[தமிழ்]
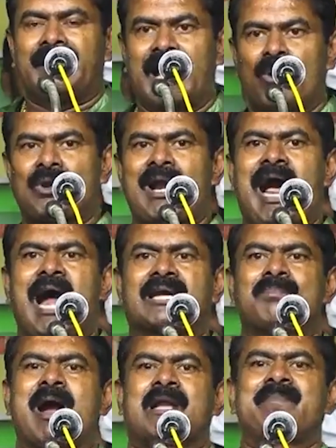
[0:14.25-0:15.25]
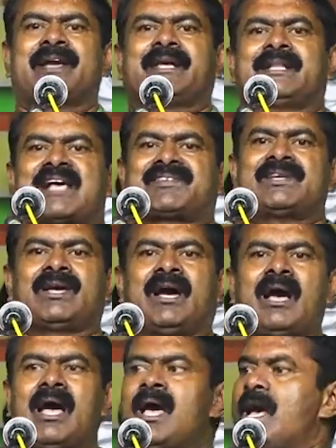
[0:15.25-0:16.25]
என் ஊர்ல ஆடு மாடு மேய்க்கிறது
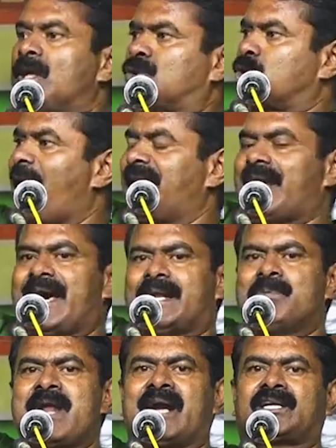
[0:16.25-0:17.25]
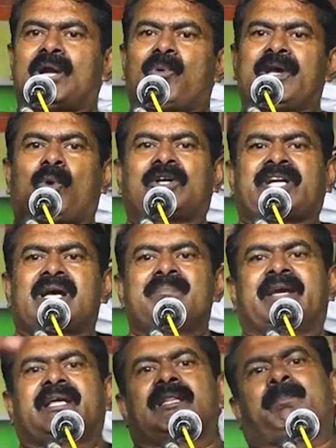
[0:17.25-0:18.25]
அசிங்கம் துபாயில அரபு நாட்டுல போய் ஒட்டகம்
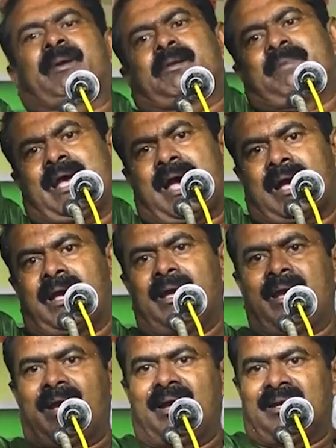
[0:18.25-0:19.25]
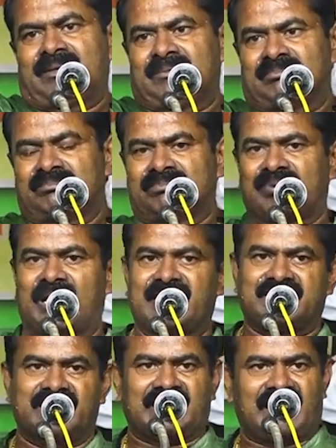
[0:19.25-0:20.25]
மேய்க்கிறது பெருமையா
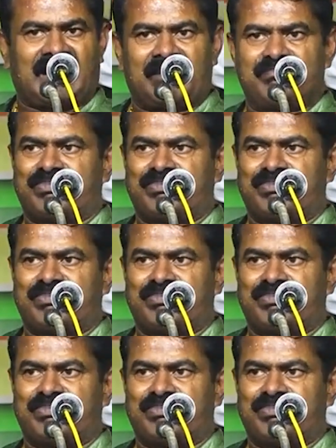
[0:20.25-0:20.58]
வாய்த்தியக்காரன்